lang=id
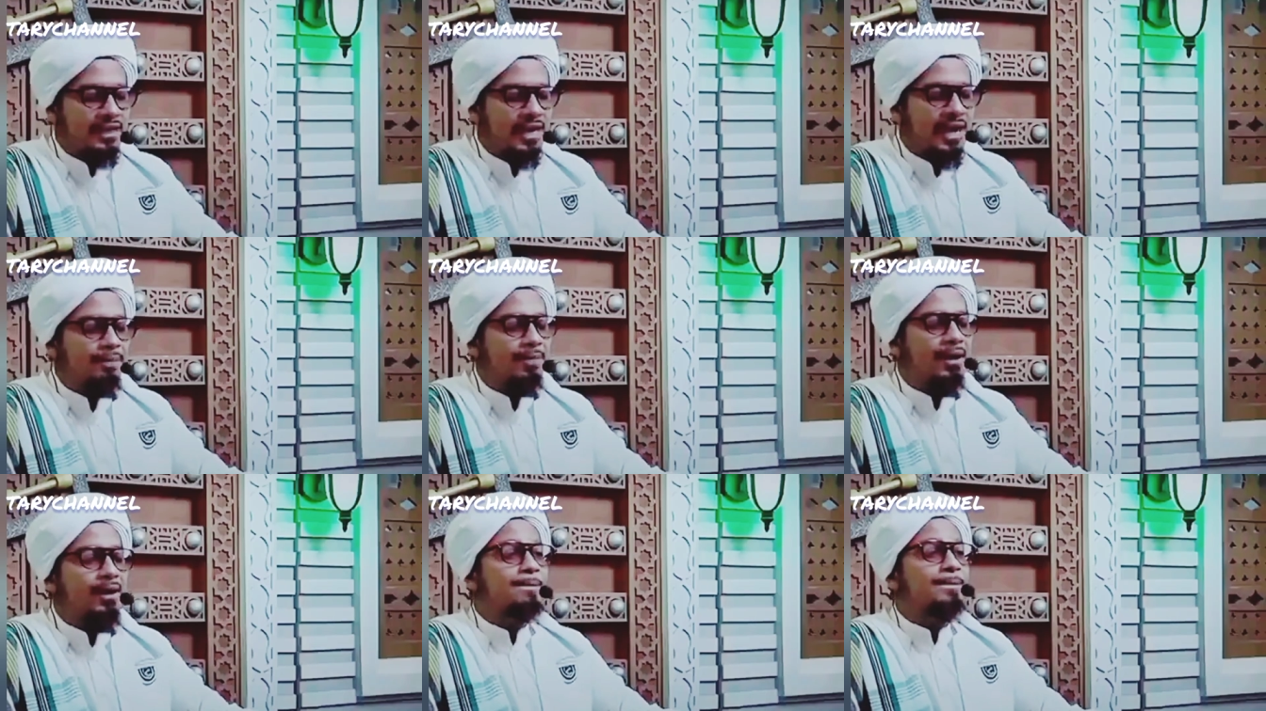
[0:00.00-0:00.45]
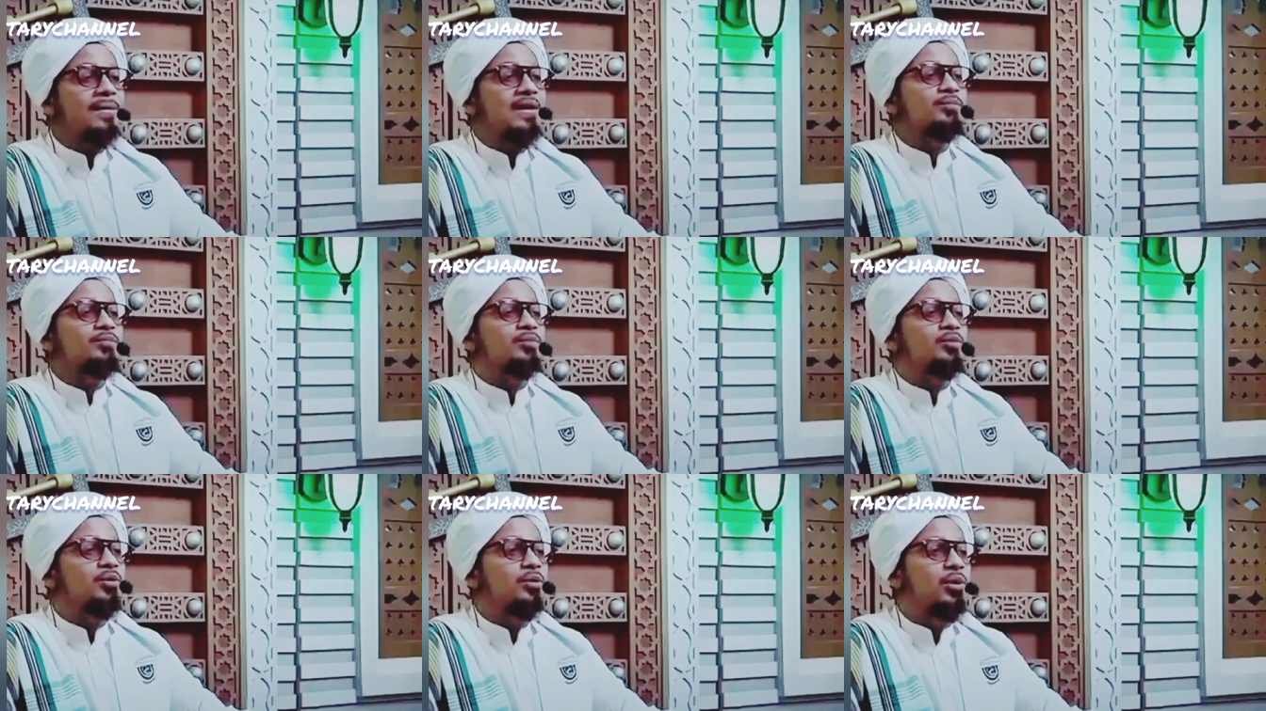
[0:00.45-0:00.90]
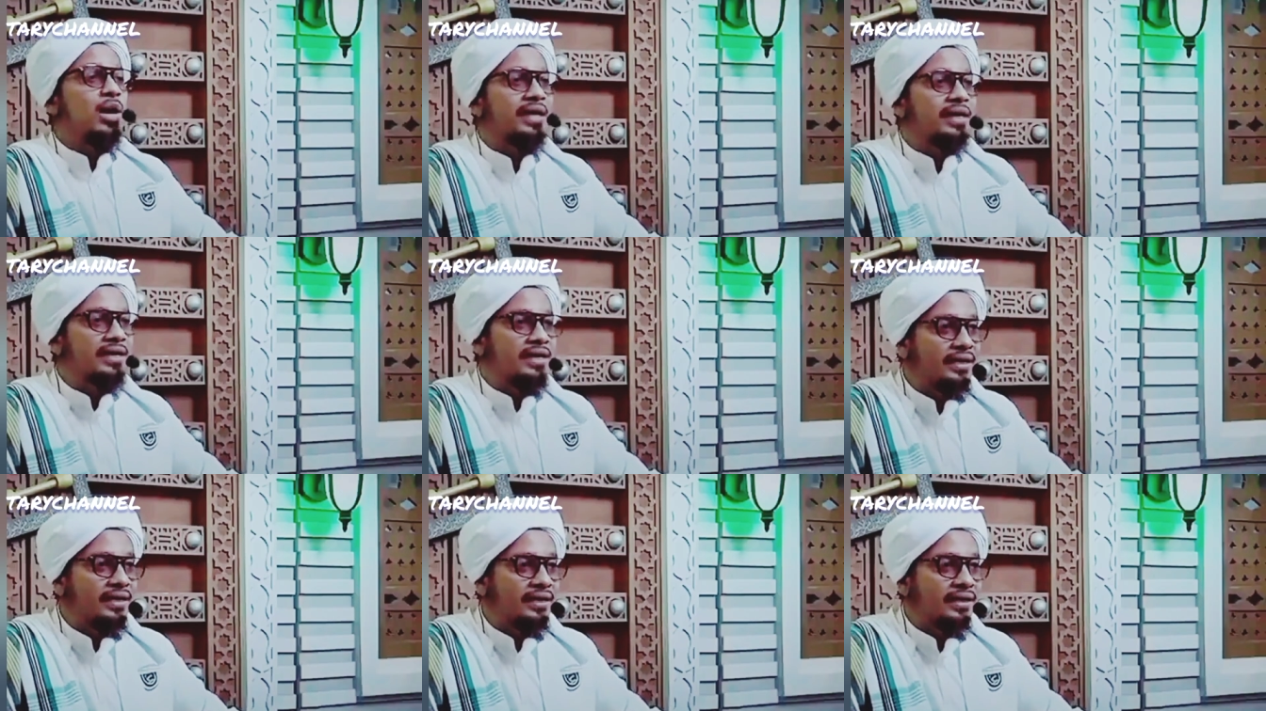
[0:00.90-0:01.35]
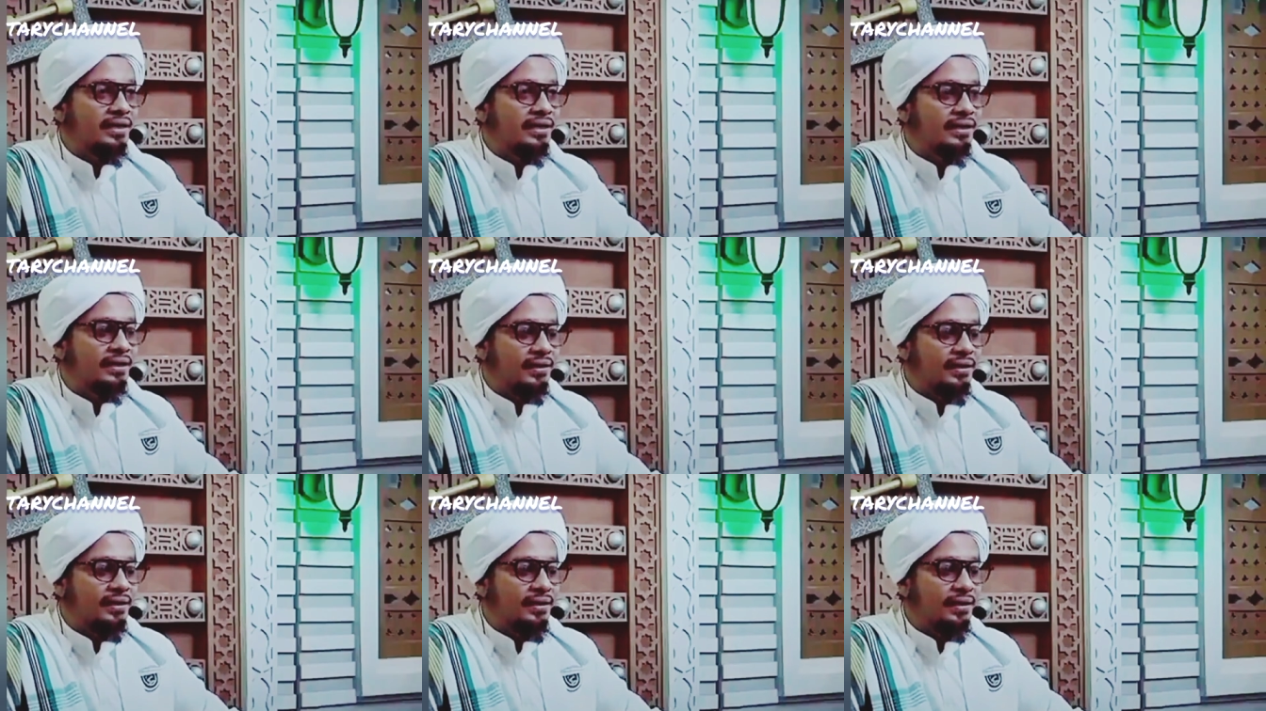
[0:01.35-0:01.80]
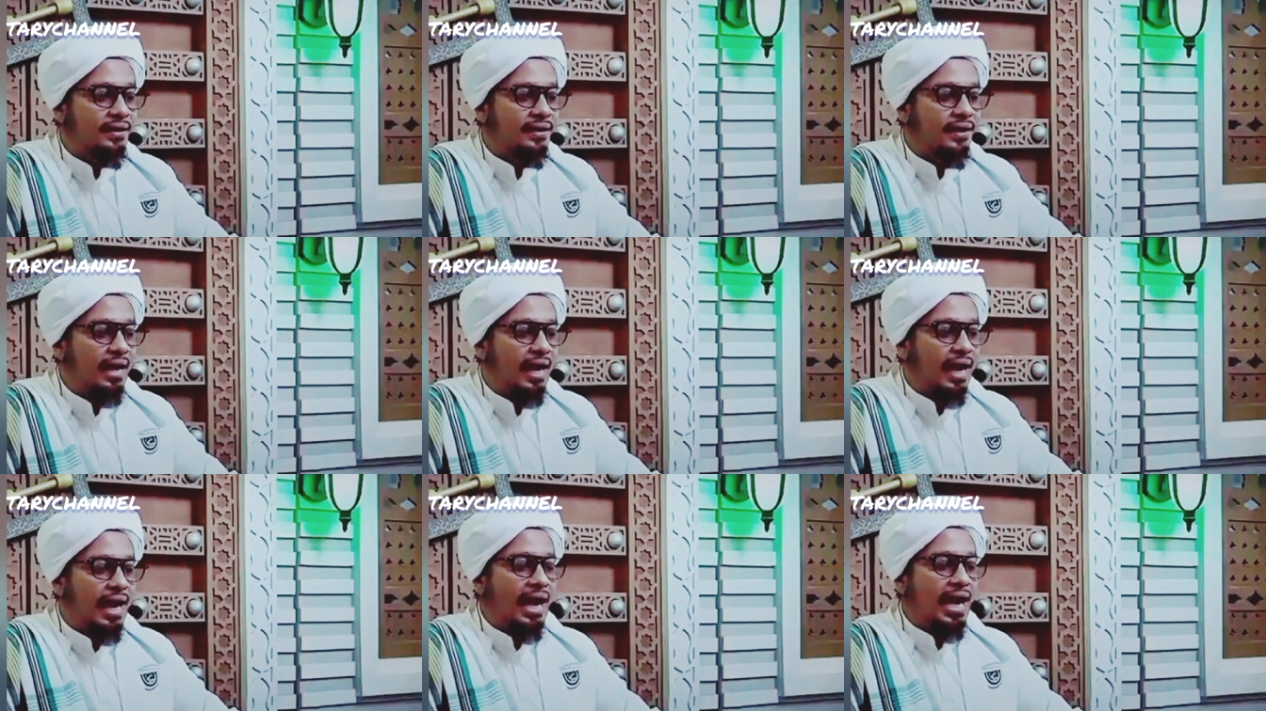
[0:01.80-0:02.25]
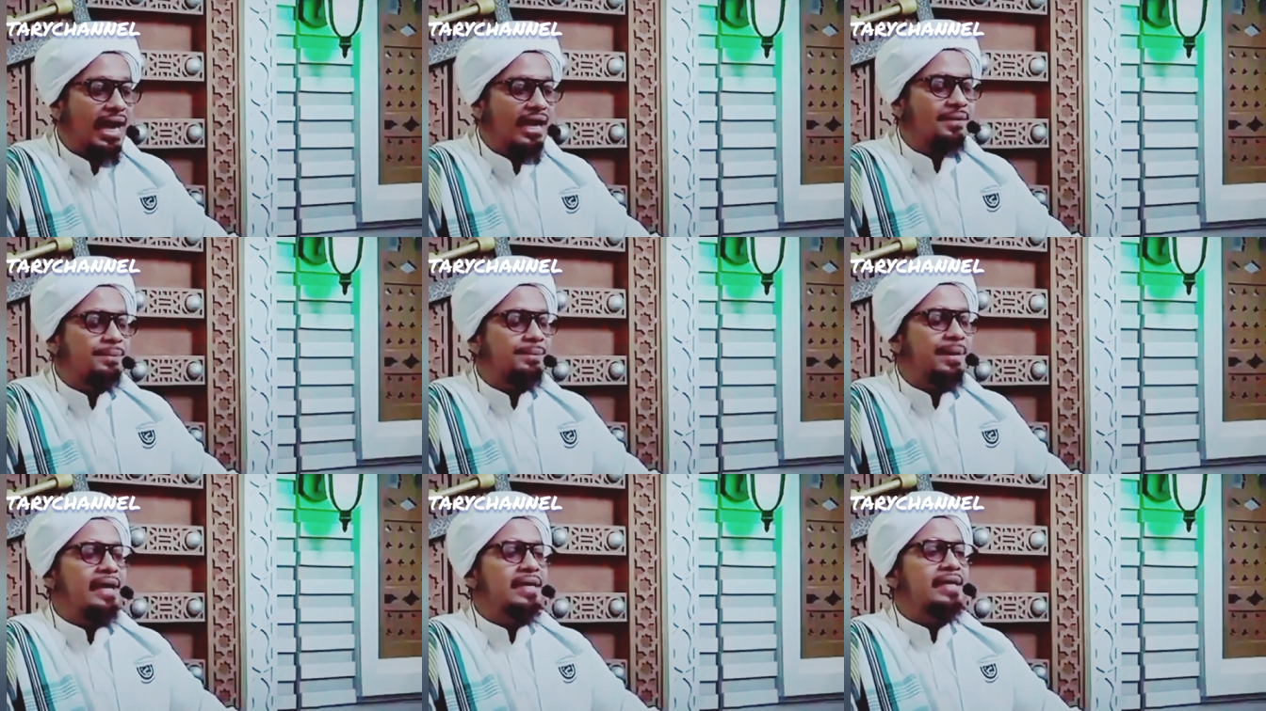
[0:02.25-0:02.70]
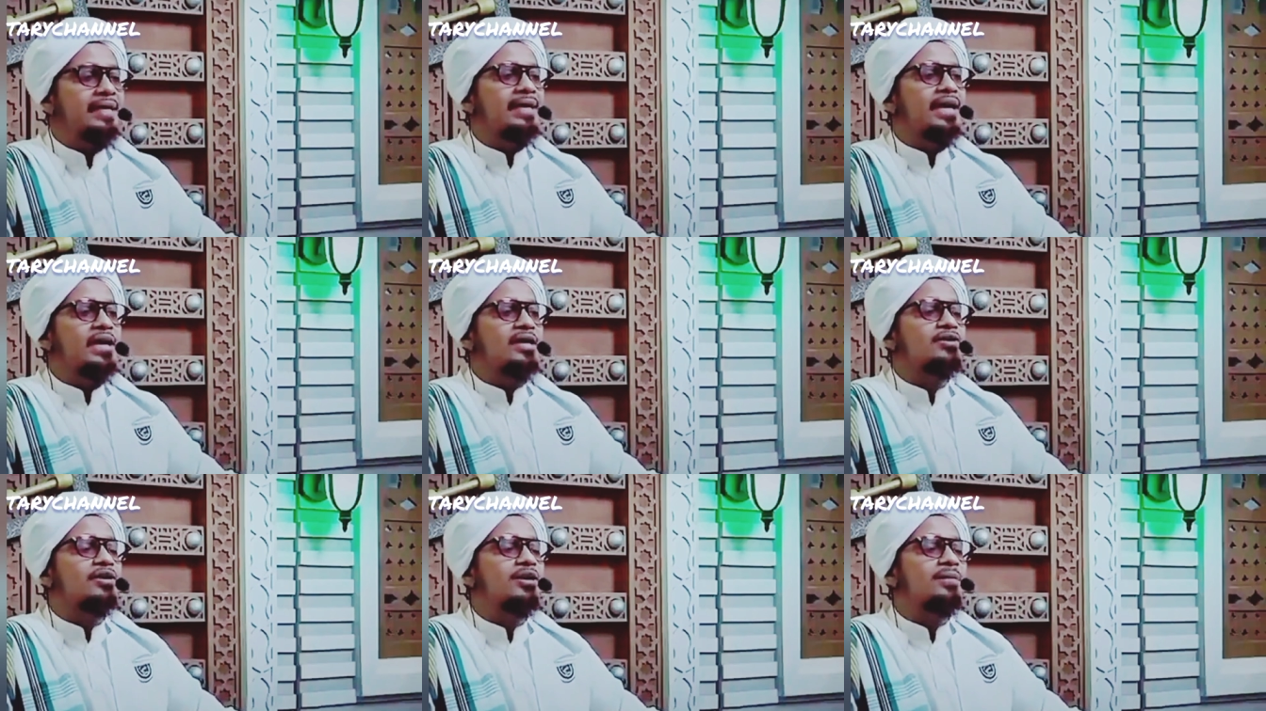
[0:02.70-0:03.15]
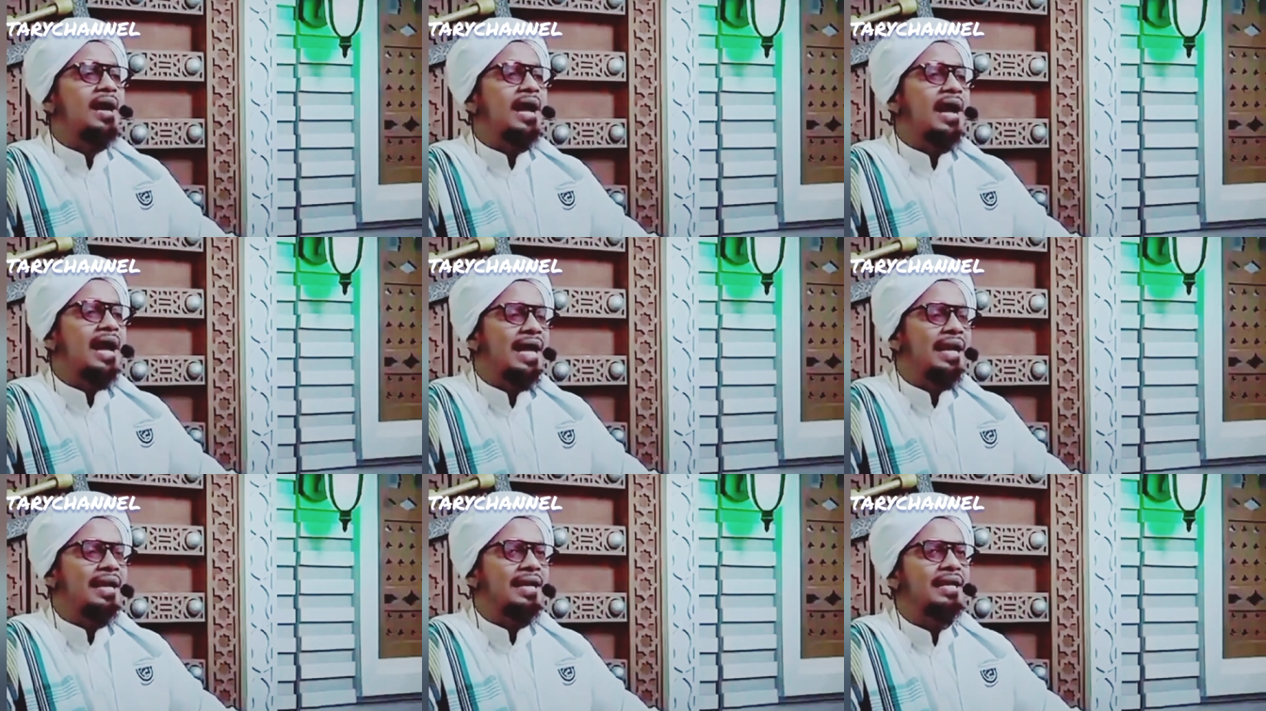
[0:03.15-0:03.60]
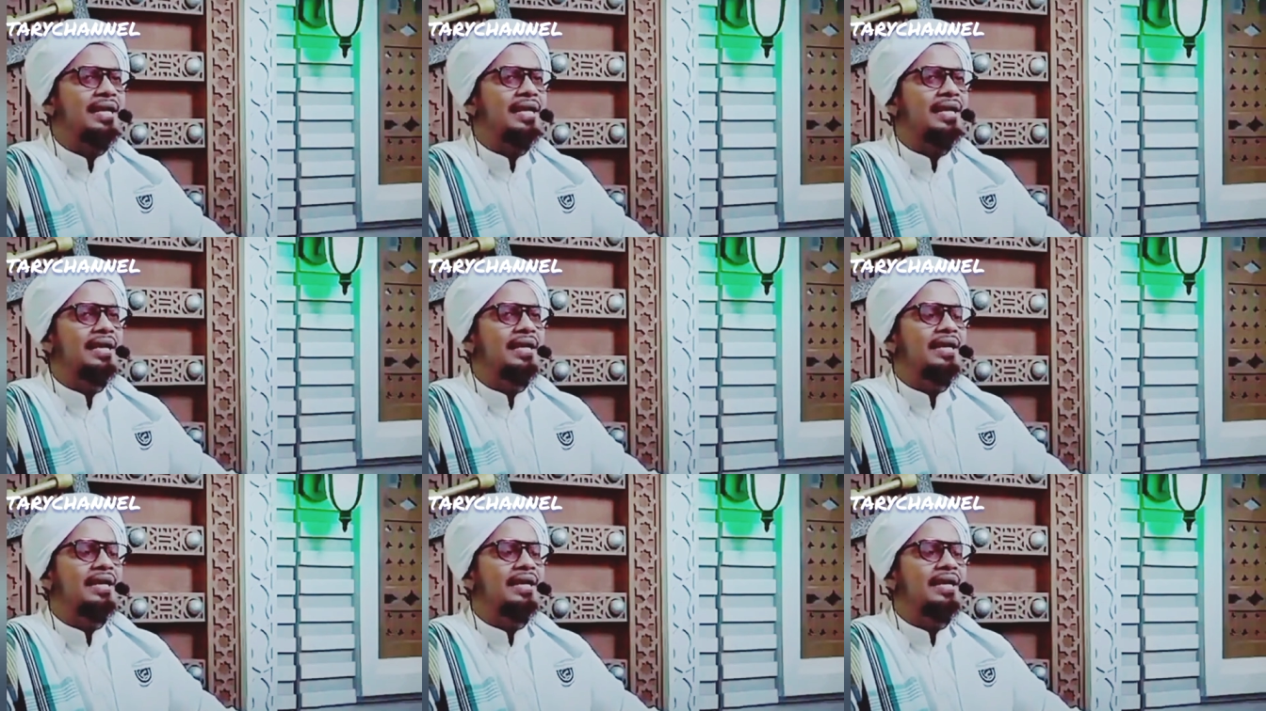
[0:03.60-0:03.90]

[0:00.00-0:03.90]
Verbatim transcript: selama 40 hari arba'ina sobahan